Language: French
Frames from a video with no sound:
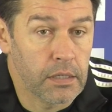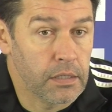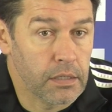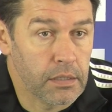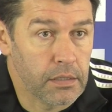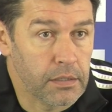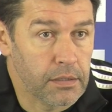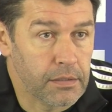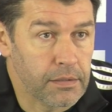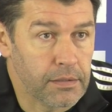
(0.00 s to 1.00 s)

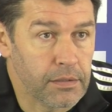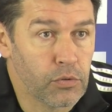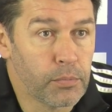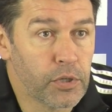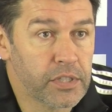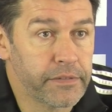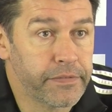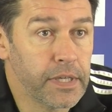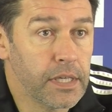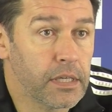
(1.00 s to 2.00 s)
euh, le buzz est
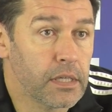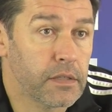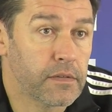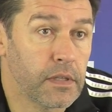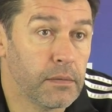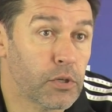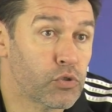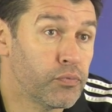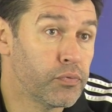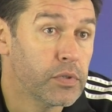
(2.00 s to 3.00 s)
fait et c'est l'image
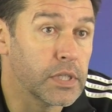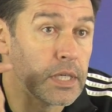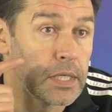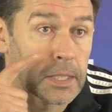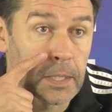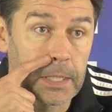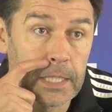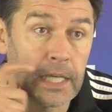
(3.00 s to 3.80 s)
du foot qui, est, en